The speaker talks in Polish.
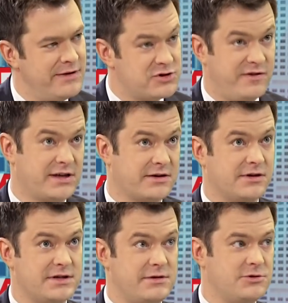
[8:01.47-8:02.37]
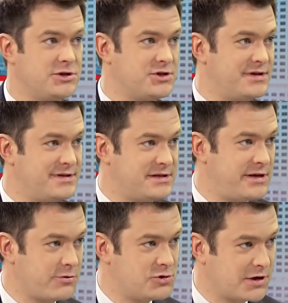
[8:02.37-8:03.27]
W czwartek okazało się, że
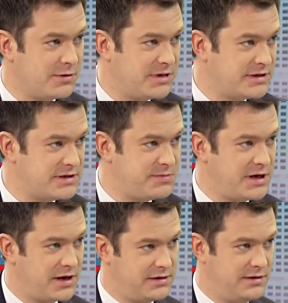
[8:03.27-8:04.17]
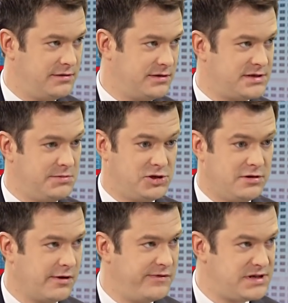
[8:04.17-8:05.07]
scenariusz się kompletnie zmienia i on chce być
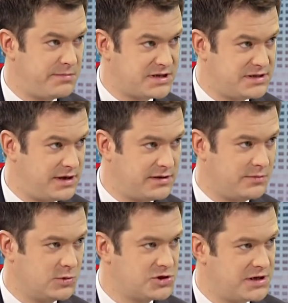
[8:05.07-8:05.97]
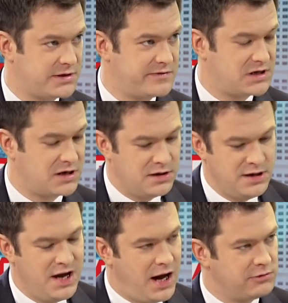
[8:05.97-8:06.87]
tylko wiceprezydentem u Trzaskowskiego.
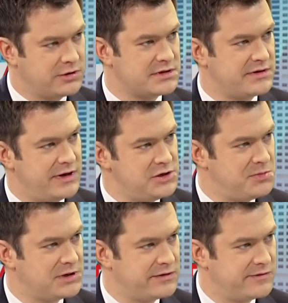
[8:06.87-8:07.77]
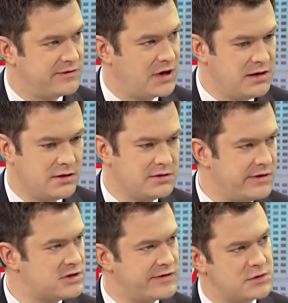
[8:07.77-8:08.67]
Autoryzowaliśmy ten wywiad. On
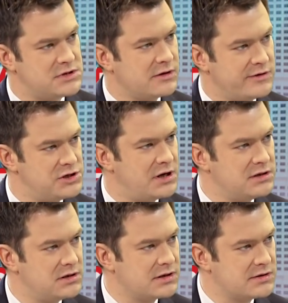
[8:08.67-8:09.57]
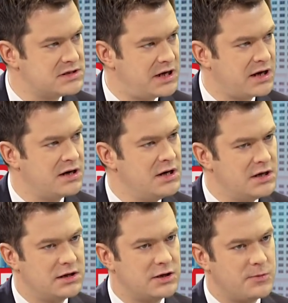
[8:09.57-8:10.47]
nie wycofał z niego właściwie ani jednego zdania.
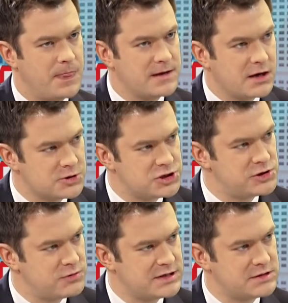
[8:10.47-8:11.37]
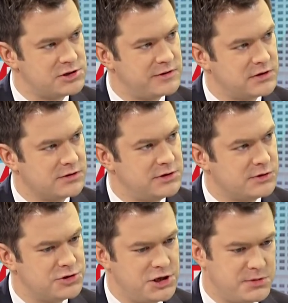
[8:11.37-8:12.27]
Y, jego część ukazała się w
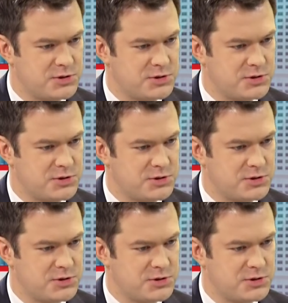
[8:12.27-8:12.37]
tygodniku sieci.